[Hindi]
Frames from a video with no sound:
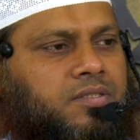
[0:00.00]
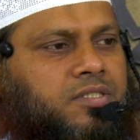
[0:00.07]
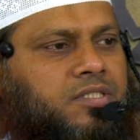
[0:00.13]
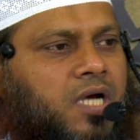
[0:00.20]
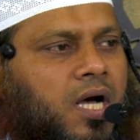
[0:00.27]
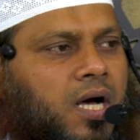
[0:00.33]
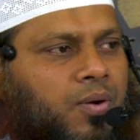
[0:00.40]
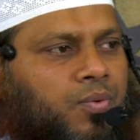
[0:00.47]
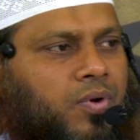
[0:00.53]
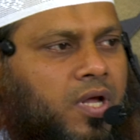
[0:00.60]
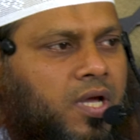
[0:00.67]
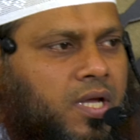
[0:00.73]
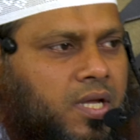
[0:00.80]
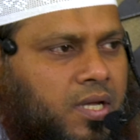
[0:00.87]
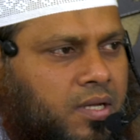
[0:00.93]
जहां
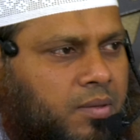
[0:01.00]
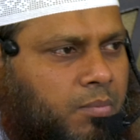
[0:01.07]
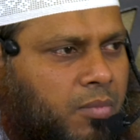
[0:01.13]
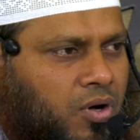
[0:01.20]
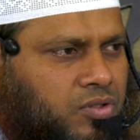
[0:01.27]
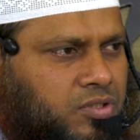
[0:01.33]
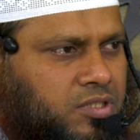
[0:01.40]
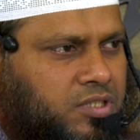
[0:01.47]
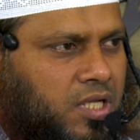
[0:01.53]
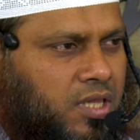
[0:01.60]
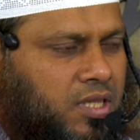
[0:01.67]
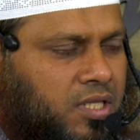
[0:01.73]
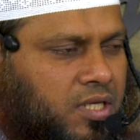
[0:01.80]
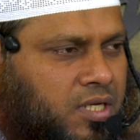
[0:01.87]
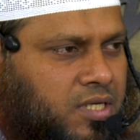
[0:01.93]
उन्हें बहुत
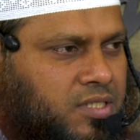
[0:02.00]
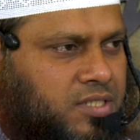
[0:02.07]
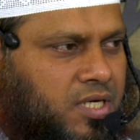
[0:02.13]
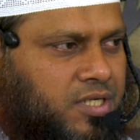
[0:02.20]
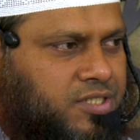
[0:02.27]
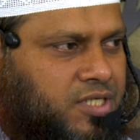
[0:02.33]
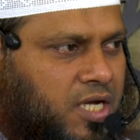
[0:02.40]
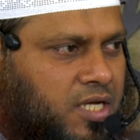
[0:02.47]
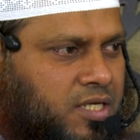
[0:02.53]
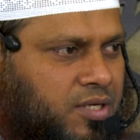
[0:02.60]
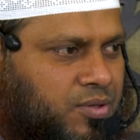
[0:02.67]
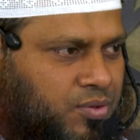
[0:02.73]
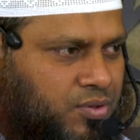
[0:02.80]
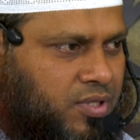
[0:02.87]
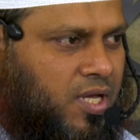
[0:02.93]
जल्दी रिजल्ट चाहिए
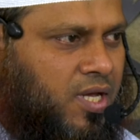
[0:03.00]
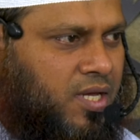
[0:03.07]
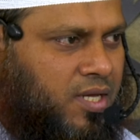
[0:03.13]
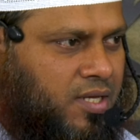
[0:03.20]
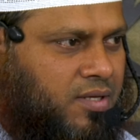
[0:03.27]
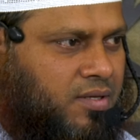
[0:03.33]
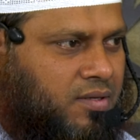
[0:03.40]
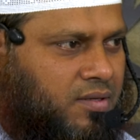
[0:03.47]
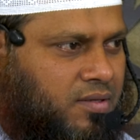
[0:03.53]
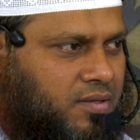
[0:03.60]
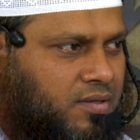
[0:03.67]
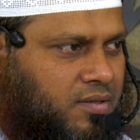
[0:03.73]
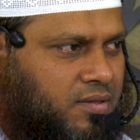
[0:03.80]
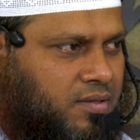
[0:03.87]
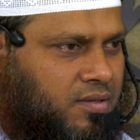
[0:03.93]
होता है
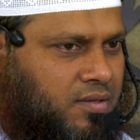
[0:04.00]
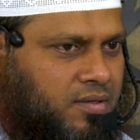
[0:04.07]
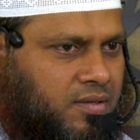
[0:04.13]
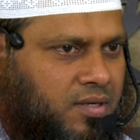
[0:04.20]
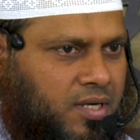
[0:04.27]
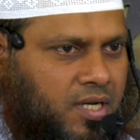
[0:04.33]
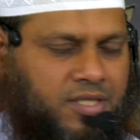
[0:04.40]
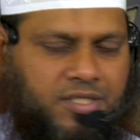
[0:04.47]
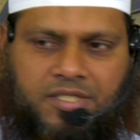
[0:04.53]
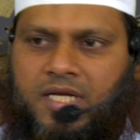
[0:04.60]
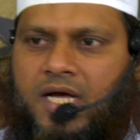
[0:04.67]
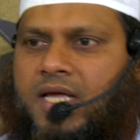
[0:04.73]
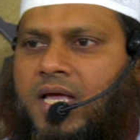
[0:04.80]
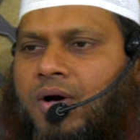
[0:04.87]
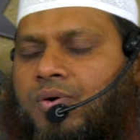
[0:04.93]

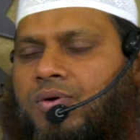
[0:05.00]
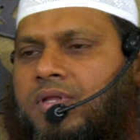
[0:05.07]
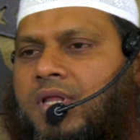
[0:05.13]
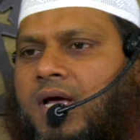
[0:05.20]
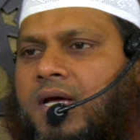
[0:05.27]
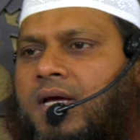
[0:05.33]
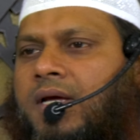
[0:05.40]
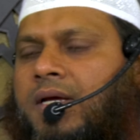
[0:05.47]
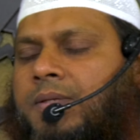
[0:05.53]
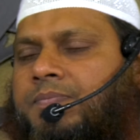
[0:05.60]
नतीजा क्या होता है